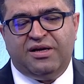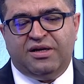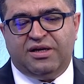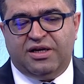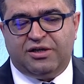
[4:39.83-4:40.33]

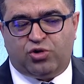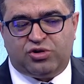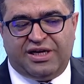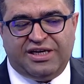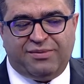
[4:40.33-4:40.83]
e,
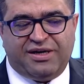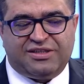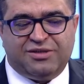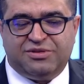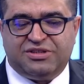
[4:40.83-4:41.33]
totalde
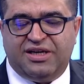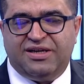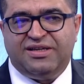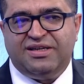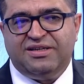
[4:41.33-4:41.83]

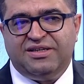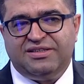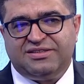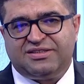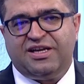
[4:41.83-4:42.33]
baktığımızda e,
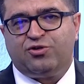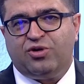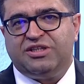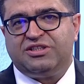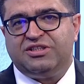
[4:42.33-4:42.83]
sektör
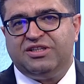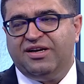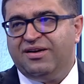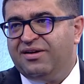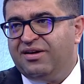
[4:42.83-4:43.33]

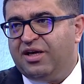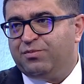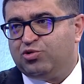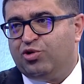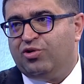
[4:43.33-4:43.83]
açısından hep
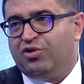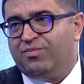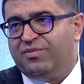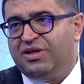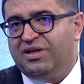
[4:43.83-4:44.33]
söylüyorum
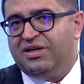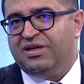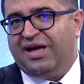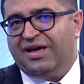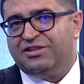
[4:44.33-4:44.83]
e,
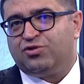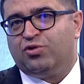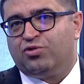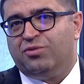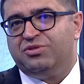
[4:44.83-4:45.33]
yani
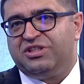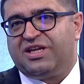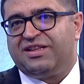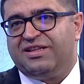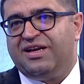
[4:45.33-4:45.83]
iskontolu
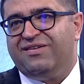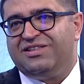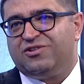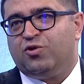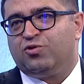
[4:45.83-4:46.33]
şirketler evet
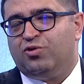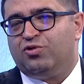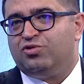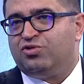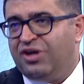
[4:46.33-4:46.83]
iskontolu
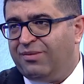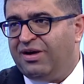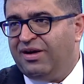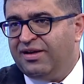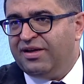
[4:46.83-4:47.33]
gözüküyor
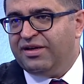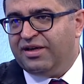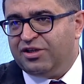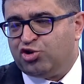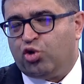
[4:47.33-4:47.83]
ama
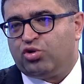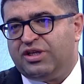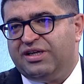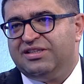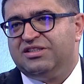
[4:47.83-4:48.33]
e, çok
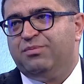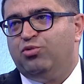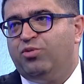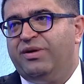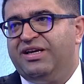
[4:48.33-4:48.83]
da hızlı
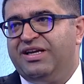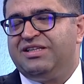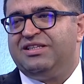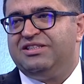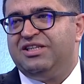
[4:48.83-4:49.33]
büyümeyi
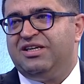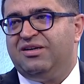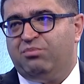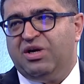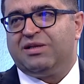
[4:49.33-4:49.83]
gerektirecek
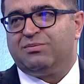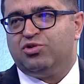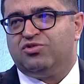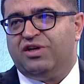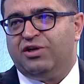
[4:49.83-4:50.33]
bir
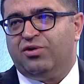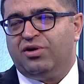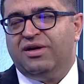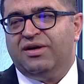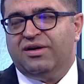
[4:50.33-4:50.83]
atmosfer yok.
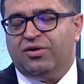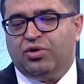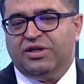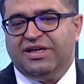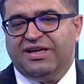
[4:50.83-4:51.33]
O
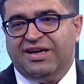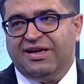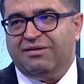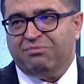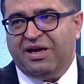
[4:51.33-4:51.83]

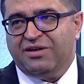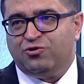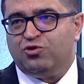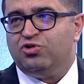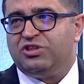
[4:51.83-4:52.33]
nedenle ben
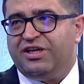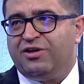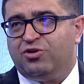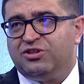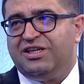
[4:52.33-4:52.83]
3.
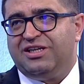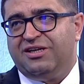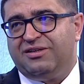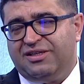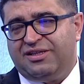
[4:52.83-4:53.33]
çeyrek
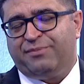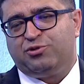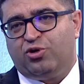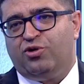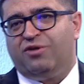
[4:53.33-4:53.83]
özelinde hep
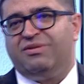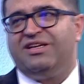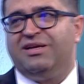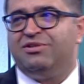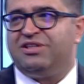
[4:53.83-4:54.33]
söylüyorum yani
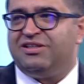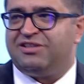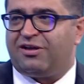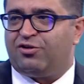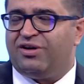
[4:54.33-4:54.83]
demir çelik
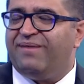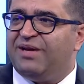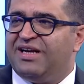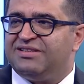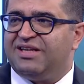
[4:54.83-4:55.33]
sektörüne
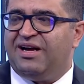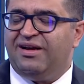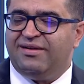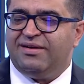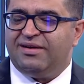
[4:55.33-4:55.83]
biraz daha
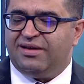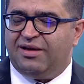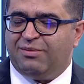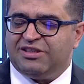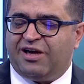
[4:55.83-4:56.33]
e,
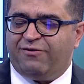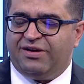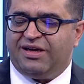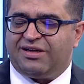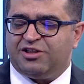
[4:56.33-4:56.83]
mesafeli
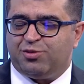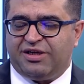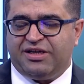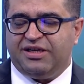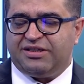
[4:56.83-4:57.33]

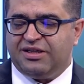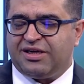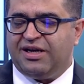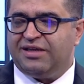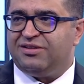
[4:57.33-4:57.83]
yaklaşmak gerektiği
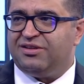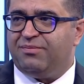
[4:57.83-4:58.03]
kanaatindeyim.